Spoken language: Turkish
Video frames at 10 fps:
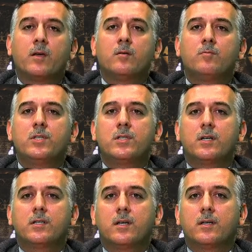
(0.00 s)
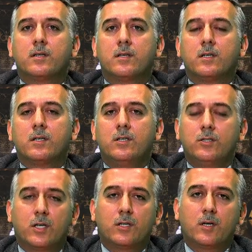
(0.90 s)
Bizler de
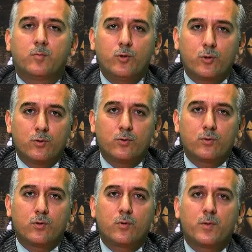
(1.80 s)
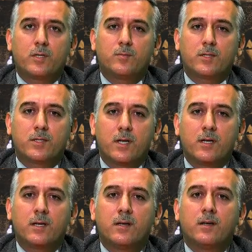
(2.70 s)
inşallah bugün sohbetimizde
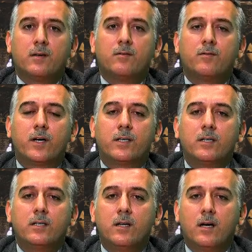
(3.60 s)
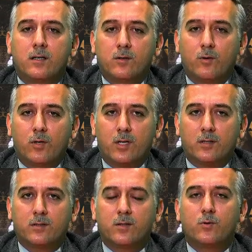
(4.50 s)
fakirin hakkı olan,
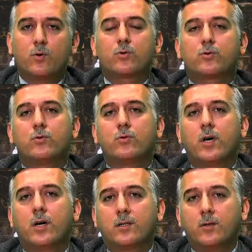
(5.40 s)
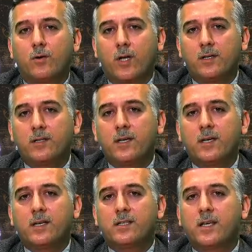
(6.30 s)
yoksulun hakkı olan
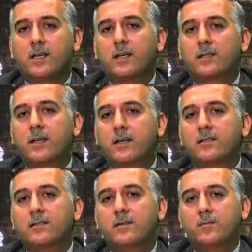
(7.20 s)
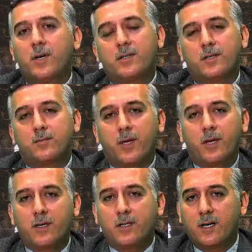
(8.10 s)
zekattan bahsetmeye
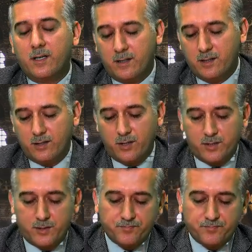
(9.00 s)
gayret edeceğiz.